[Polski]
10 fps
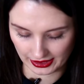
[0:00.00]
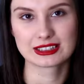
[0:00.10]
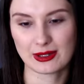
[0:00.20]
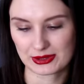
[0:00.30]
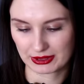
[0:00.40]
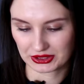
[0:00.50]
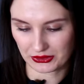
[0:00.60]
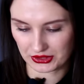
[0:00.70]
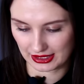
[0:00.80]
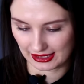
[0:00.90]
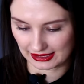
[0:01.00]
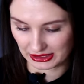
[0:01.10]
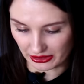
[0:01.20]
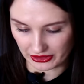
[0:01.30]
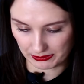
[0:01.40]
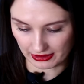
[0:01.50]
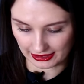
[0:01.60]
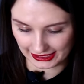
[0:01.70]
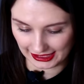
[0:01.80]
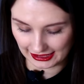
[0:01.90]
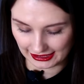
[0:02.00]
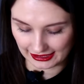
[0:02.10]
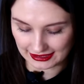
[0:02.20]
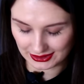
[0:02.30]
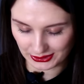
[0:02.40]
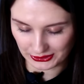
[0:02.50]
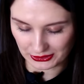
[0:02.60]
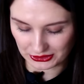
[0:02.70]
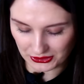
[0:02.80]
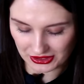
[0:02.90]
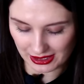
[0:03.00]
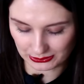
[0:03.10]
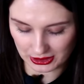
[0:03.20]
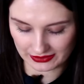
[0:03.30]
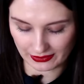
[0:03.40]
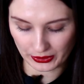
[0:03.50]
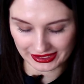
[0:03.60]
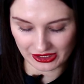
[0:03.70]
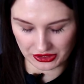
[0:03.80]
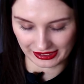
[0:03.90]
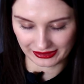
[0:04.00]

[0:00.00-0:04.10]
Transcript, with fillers: Dodałam sobie książkę The Office Party i jest to książka autorstwa Whitney G.